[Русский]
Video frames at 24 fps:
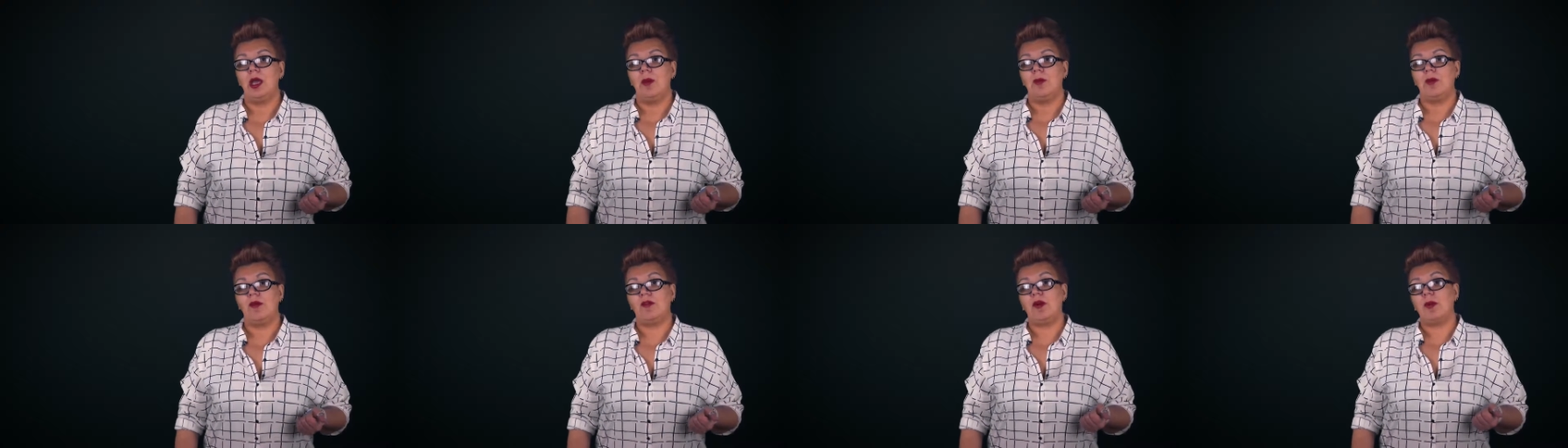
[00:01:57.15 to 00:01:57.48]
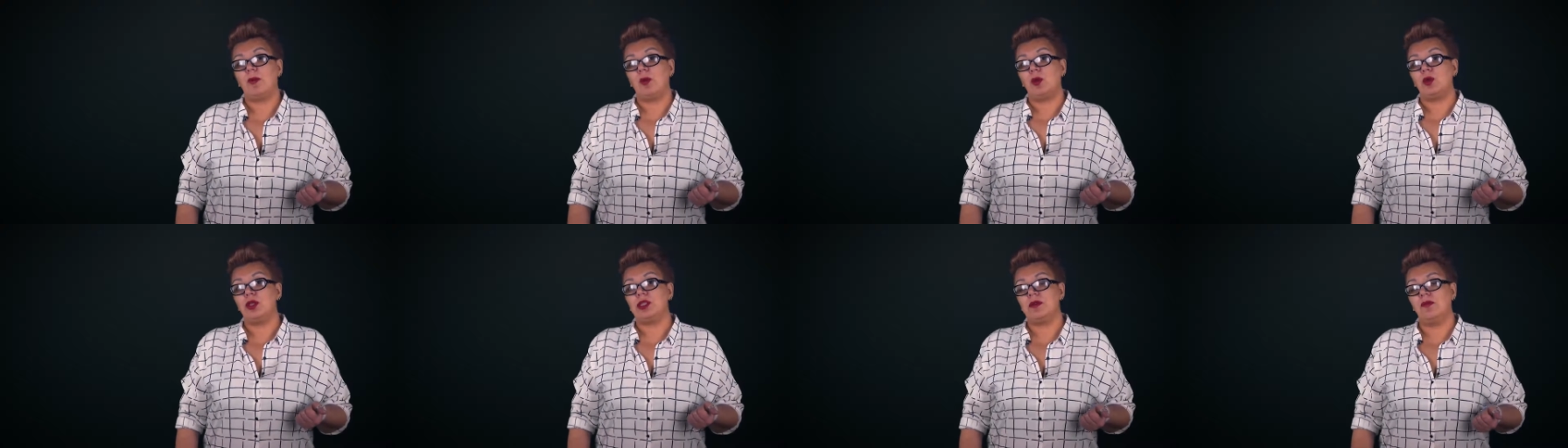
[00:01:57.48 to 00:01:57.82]
по
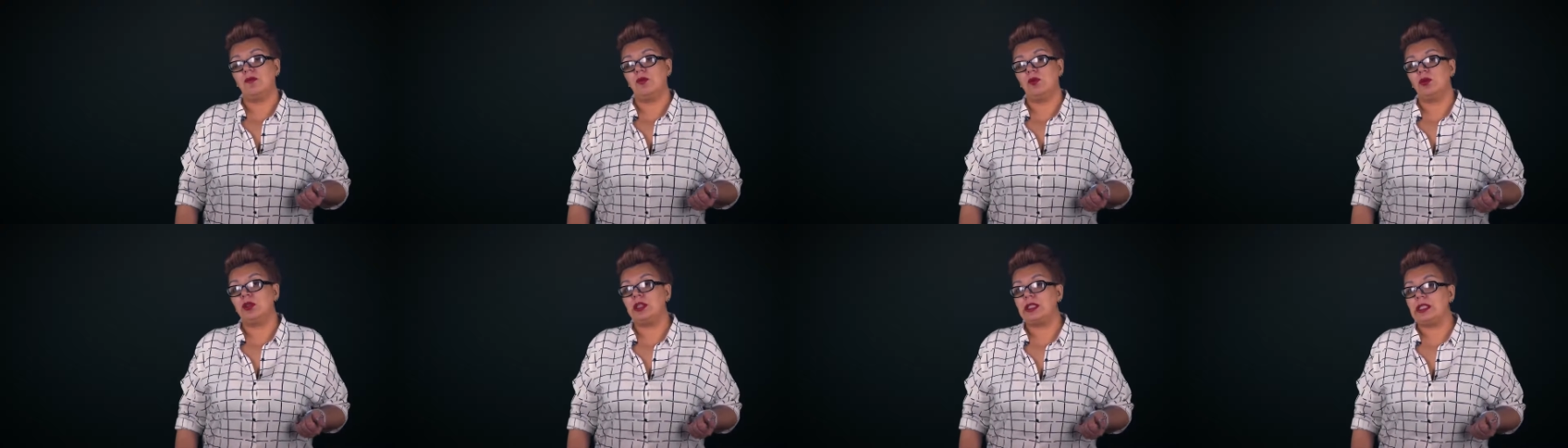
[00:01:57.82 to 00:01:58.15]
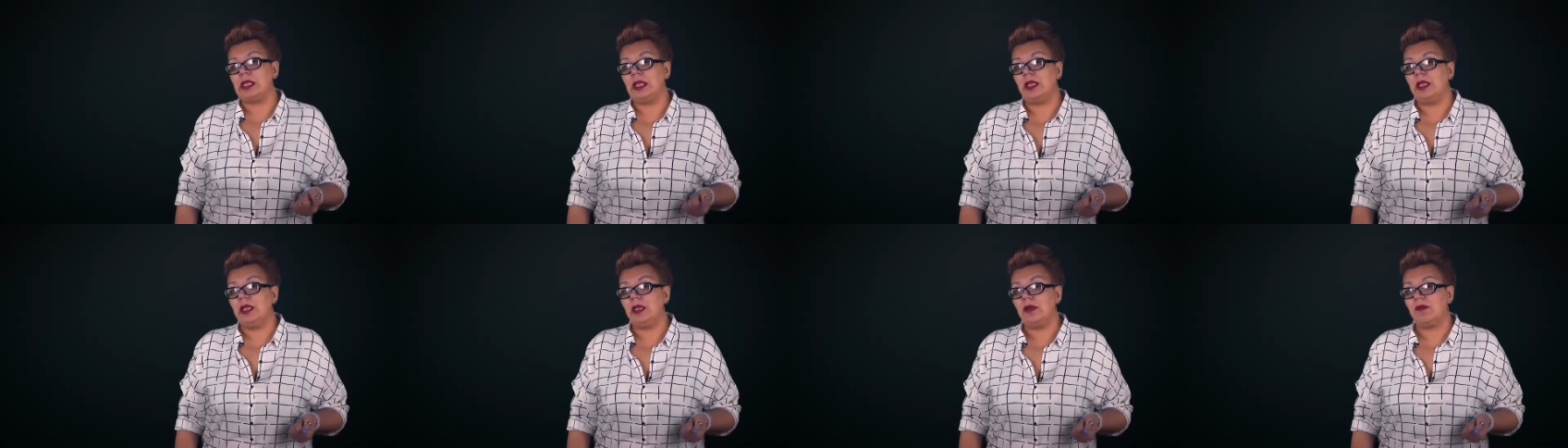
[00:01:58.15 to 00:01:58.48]
вопросам
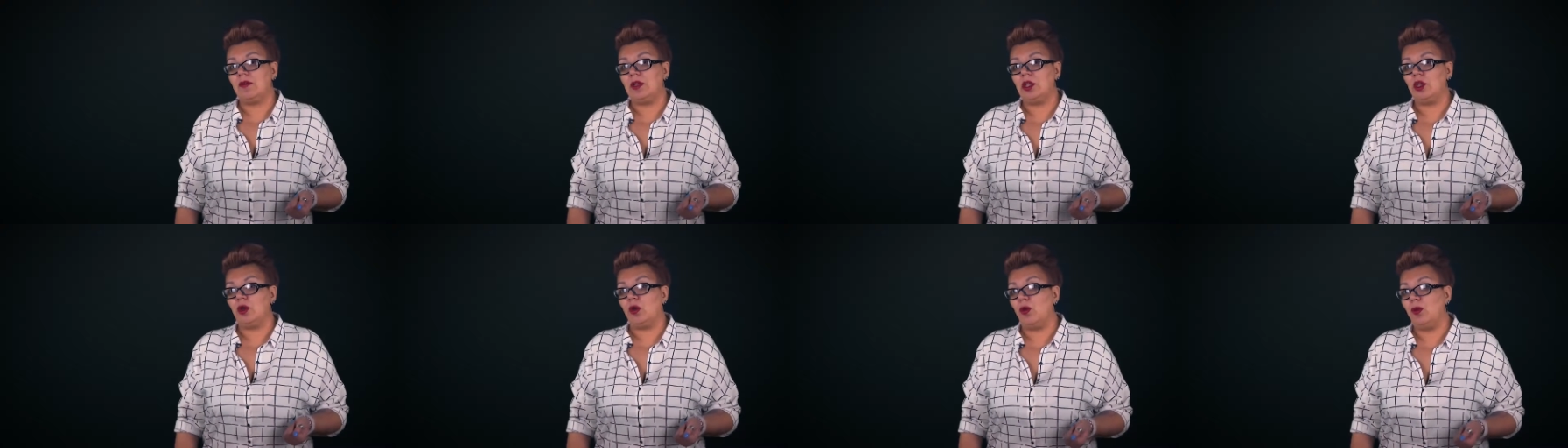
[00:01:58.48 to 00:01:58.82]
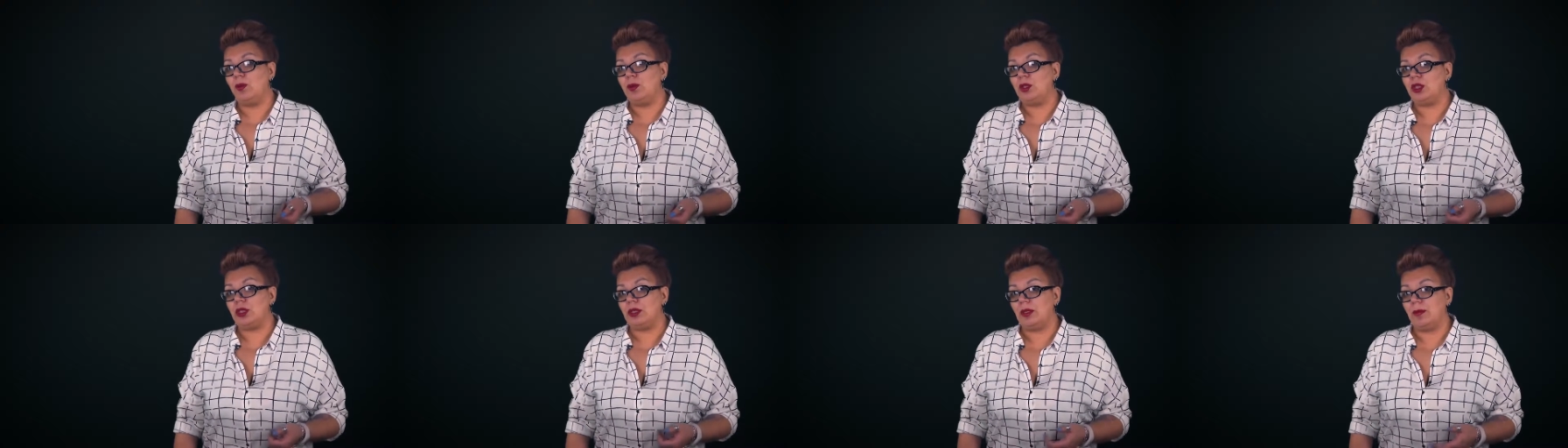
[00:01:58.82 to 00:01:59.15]
функционирования
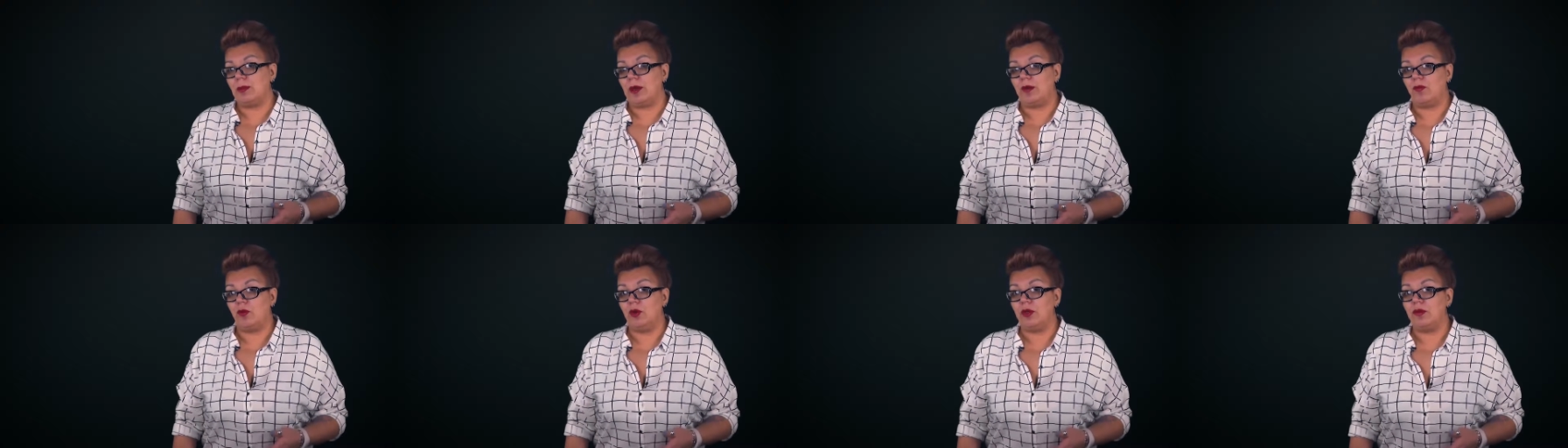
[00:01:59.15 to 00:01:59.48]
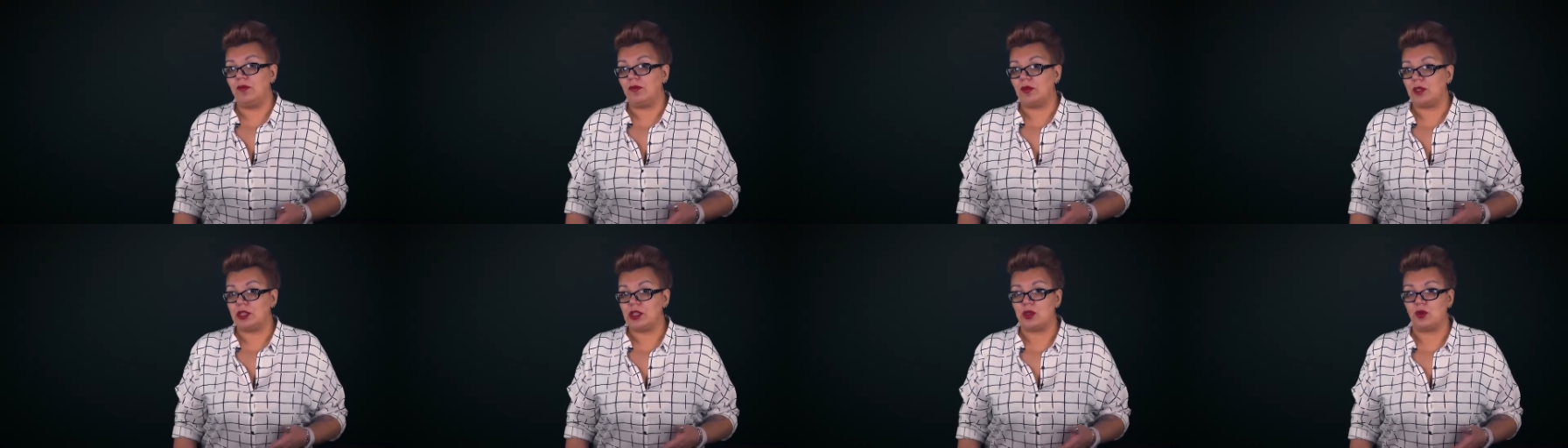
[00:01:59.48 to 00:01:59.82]
общей домовой
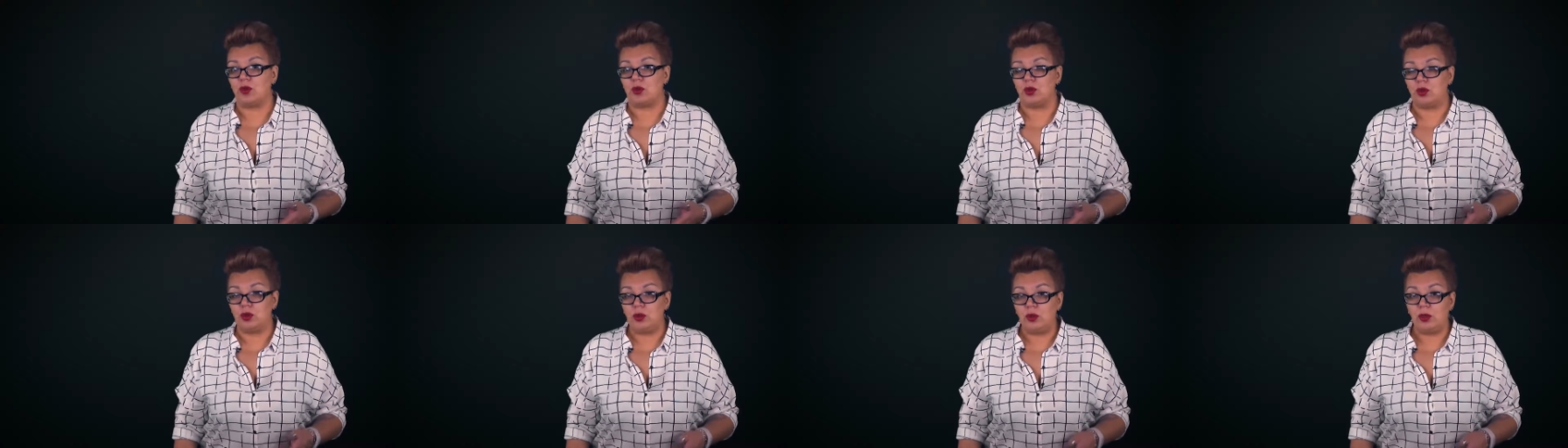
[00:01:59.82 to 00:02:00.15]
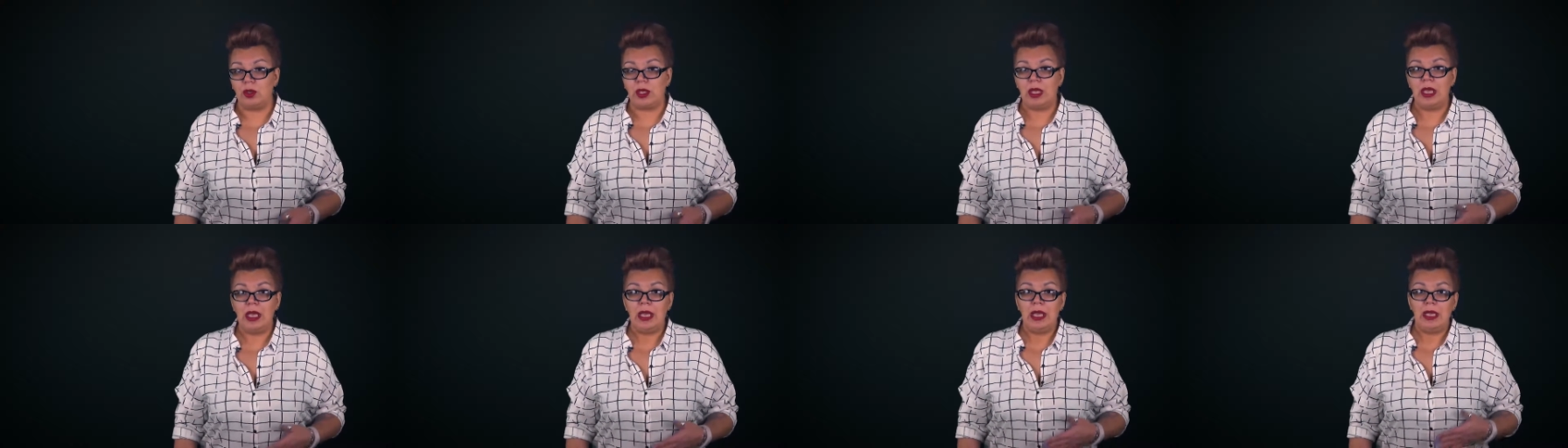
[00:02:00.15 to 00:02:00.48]

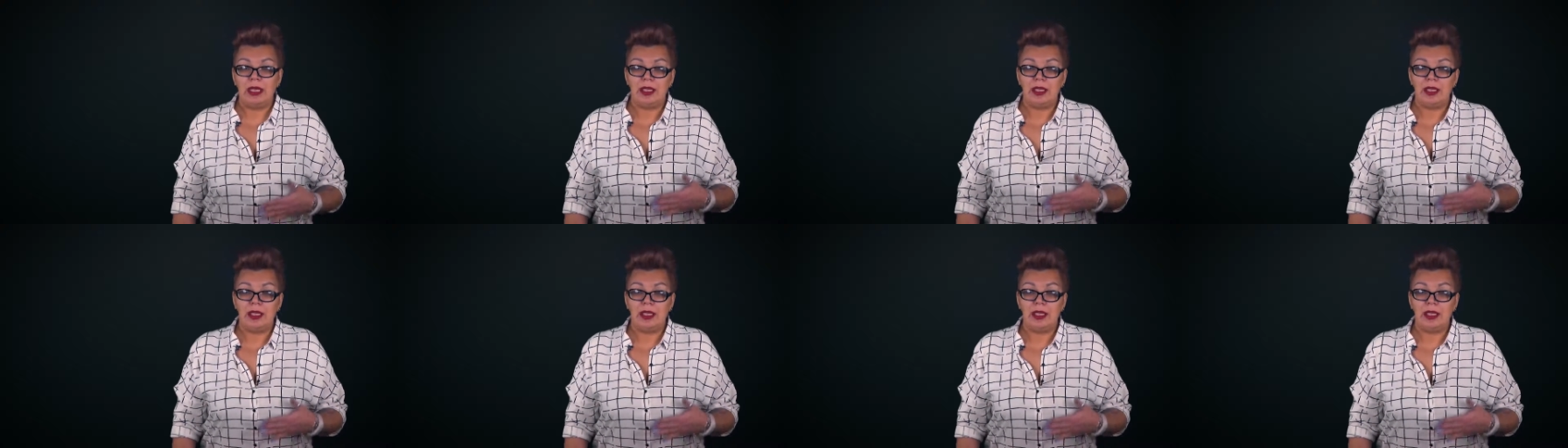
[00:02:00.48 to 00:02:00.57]
инфраструктуры,